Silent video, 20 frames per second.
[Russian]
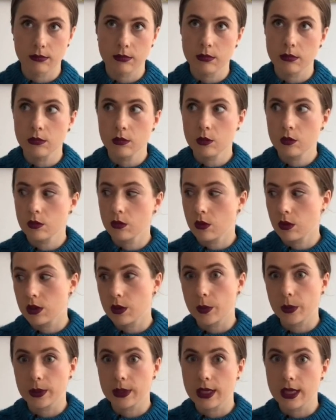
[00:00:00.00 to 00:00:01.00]
ну, года
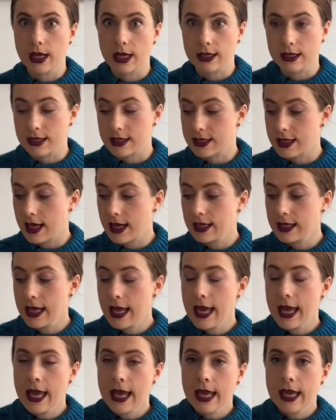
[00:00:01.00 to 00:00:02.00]
полтора назад,
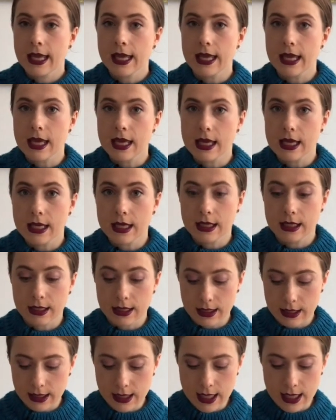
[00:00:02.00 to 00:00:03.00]

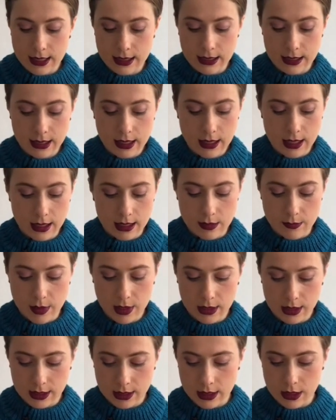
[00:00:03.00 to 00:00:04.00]
и я никак не
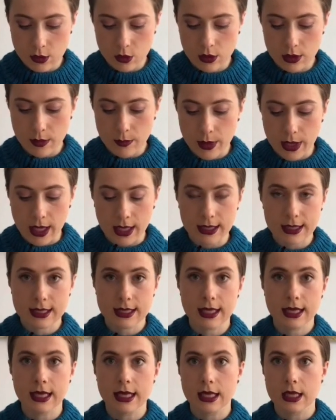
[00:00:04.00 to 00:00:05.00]
могла до нее
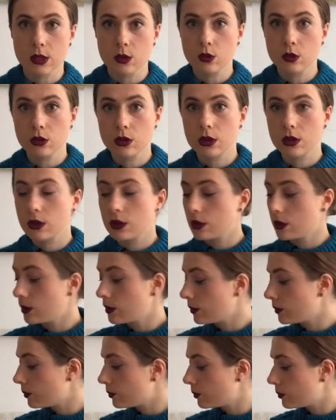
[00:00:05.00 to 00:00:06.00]
добраться, и тут,
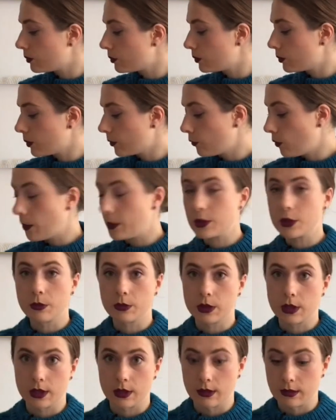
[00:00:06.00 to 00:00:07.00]
э, в
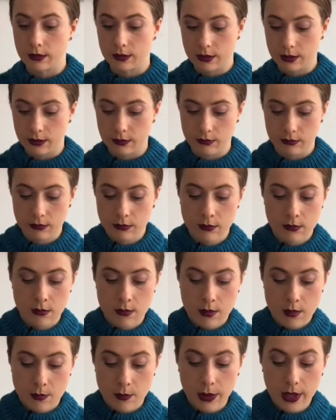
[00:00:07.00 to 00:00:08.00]
общем-то,
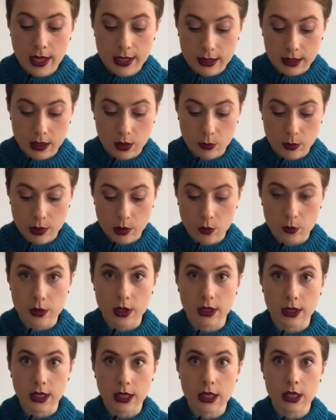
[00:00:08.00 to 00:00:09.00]
Планы-то были у
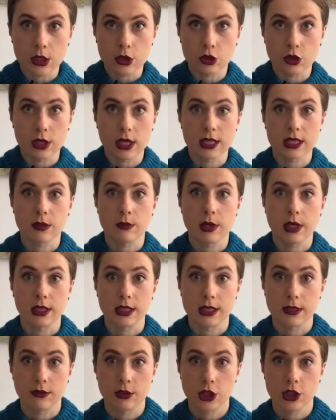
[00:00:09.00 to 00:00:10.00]
меня такие, что я
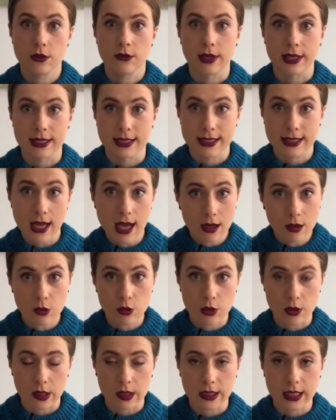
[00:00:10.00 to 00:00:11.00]
собиралась вышивать
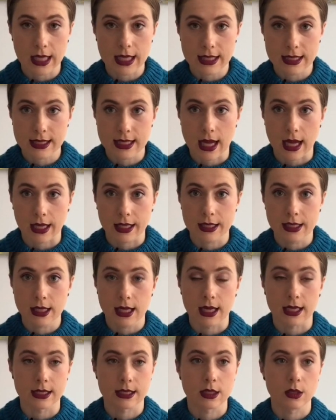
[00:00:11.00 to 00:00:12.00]
сакуру от Алисы
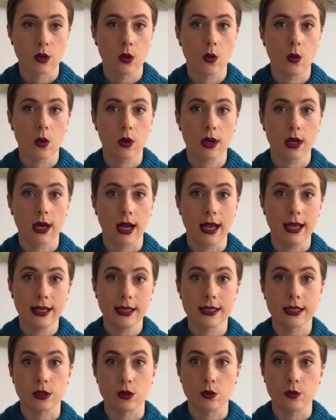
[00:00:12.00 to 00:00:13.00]
Акниас, но к
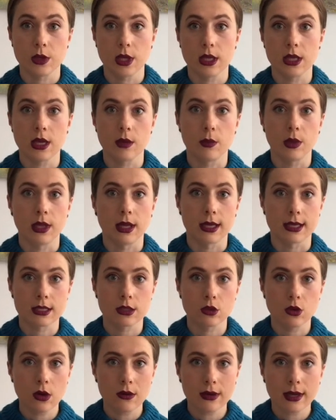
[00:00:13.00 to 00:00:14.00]
Алисе у меня не было
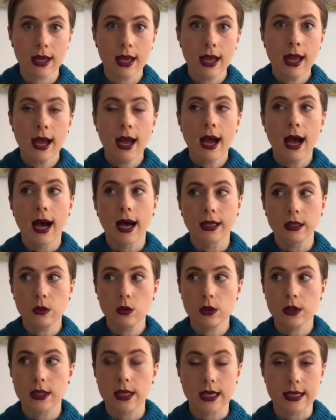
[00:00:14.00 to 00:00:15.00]
основы, а
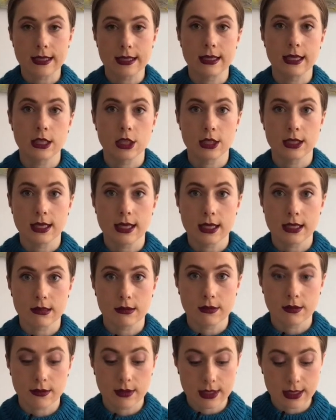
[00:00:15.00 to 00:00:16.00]
тут я, значит,
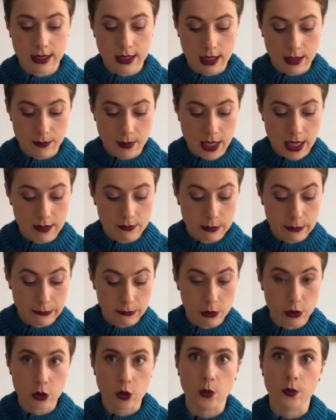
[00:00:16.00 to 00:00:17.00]
залезла в свои закрома и
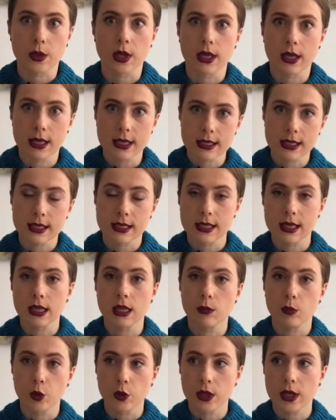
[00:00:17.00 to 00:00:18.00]
вспомнила, что у меня есть
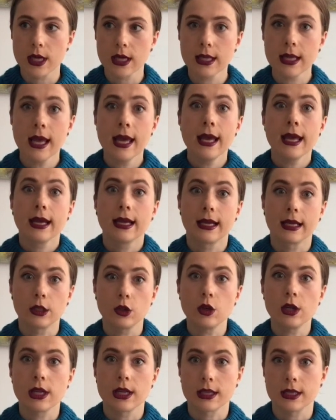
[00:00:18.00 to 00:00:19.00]
осенний букет,
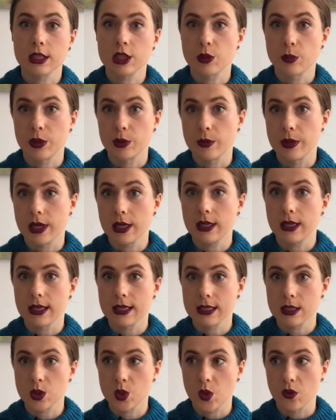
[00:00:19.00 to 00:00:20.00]
который я также подбирала
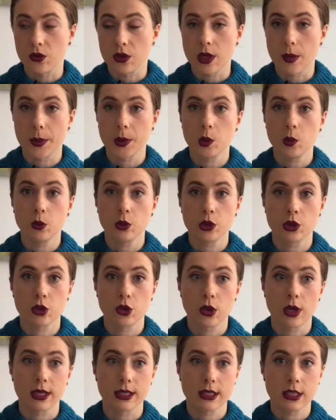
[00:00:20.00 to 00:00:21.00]
основы. Я подумала,
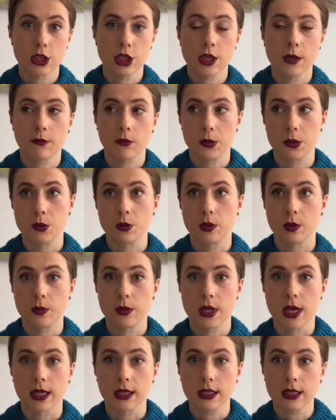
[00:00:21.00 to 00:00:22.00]
что а зачем, в общем-то,
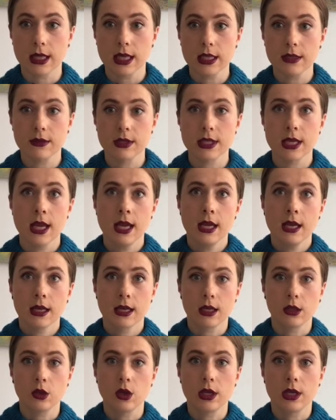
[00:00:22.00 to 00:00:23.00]
мне откладывать,
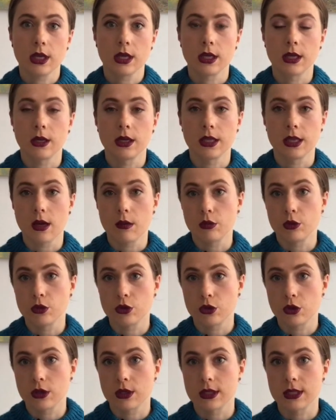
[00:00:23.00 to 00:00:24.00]
как только я буду
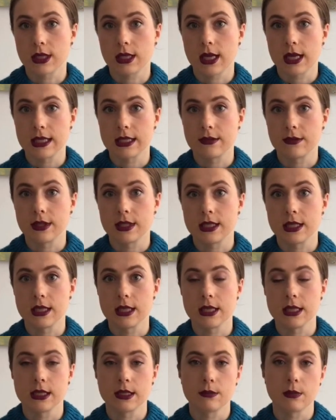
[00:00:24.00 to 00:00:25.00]
что-то заказывать
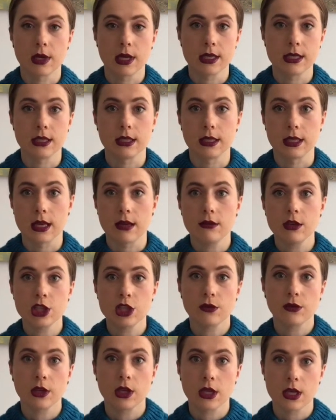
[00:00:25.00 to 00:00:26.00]
из магазина для
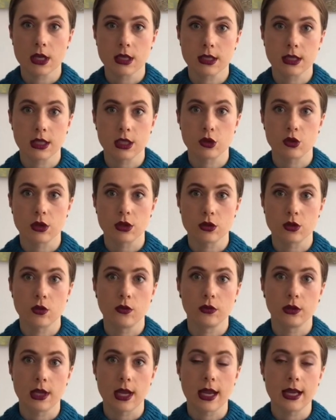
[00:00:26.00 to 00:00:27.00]
вышивки, я закажу
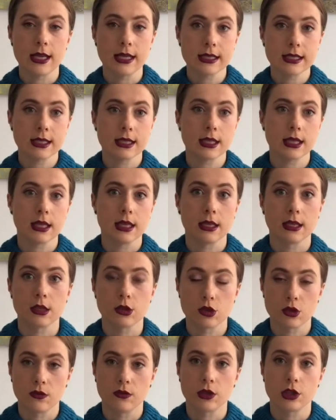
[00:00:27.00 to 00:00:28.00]
основу для Алисы и
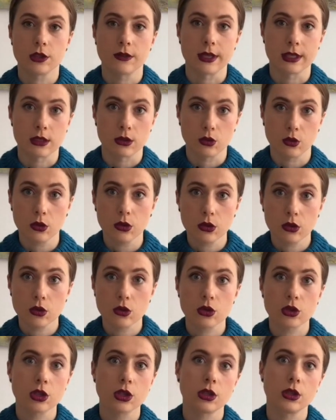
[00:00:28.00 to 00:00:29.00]
начну вышивать и тот
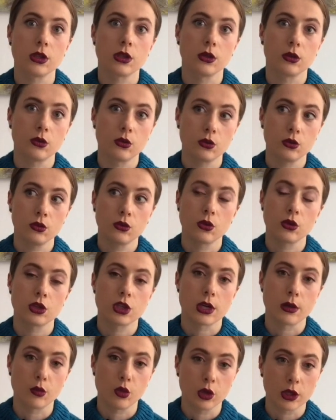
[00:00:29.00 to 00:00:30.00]
тоже, ту
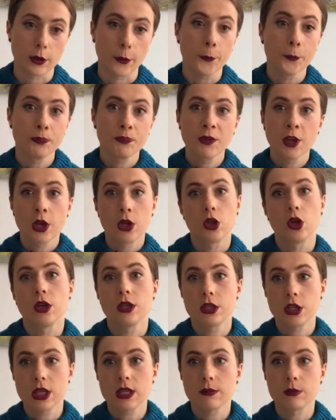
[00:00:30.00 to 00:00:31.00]
тоже работа. Ну а
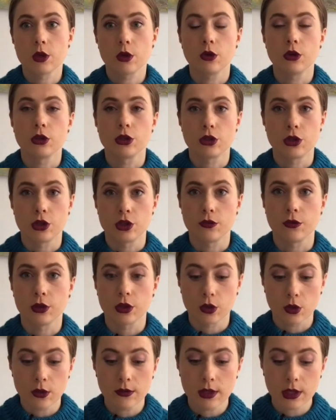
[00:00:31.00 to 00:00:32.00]
сейчас мне хочется
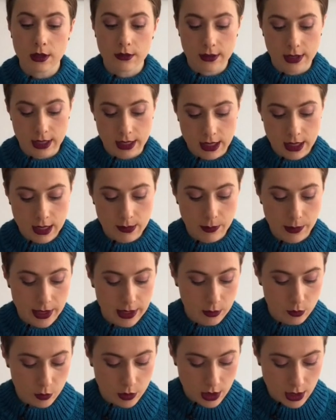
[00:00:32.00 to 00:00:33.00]
чего-то новенького, и
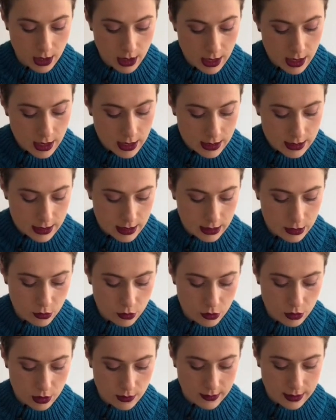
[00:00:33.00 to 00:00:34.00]
поэтому я с
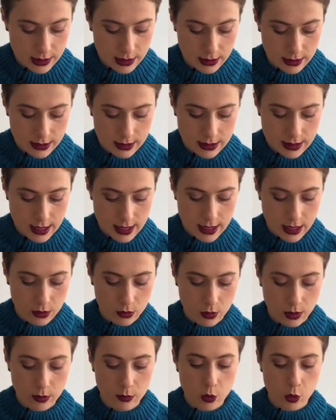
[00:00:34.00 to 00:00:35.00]
радостью схватилась за
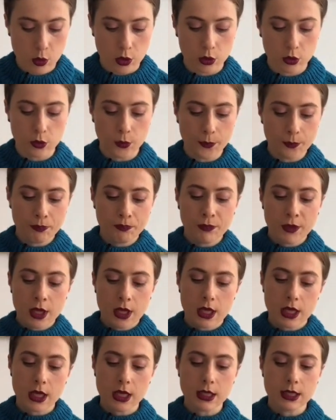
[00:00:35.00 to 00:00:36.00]
эту работу.
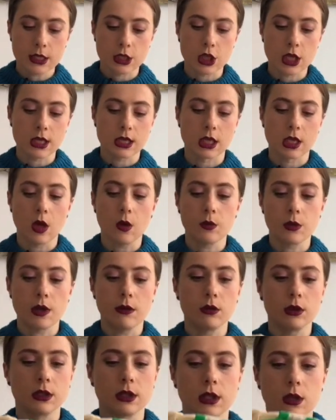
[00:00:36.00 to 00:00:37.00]
И сейчас она у
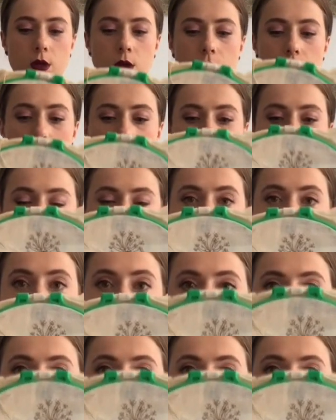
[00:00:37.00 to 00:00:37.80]
меня вот на такой, э, на